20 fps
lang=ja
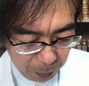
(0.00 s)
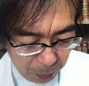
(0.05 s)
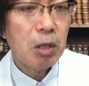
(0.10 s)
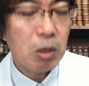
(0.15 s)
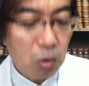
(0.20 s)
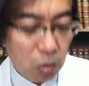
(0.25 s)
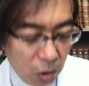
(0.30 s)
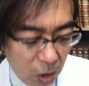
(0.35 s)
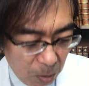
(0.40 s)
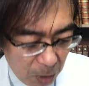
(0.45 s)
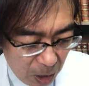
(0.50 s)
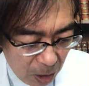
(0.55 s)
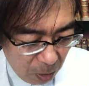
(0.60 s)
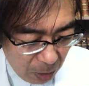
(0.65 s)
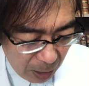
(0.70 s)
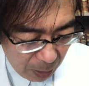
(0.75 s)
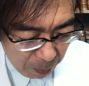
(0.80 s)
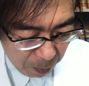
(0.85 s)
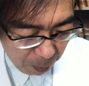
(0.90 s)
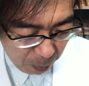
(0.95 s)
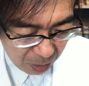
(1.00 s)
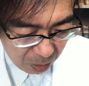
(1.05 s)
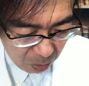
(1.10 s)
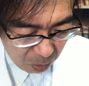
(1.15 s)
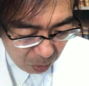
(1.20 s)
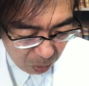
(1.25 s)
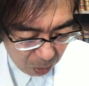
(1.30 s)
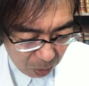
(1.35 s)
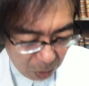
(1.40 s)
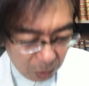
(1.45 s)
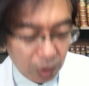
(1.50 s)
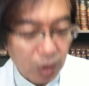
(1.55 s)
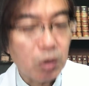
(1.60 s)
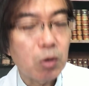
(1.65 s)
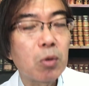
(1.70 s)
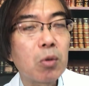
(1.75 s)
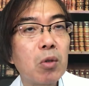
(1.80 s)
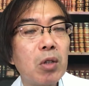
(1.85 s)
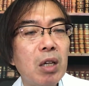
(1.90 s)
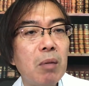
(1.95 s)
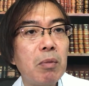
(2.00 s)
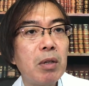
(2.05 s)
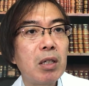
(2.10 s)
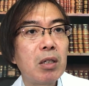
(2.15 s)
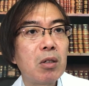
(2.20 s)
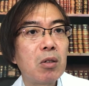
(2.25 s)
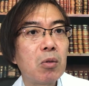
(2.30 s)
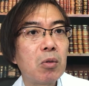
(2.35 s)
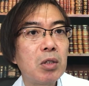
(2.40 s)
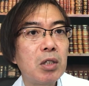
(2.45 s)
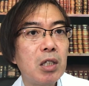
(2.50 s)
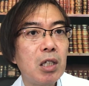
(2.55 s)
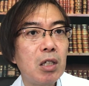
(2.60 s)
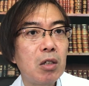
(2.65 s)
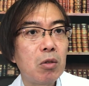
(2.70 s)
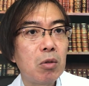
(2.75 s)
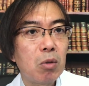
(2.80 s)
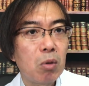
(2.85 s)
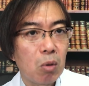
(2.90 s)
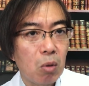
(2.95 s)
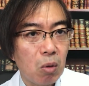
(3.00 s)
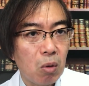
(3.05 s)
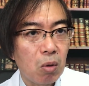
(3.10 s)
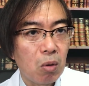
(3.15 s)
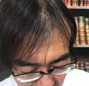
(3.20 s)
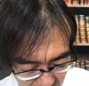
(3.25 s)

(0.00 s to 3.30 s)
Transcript: まあ、その意味では血糖というのはちょっとね勉強していくと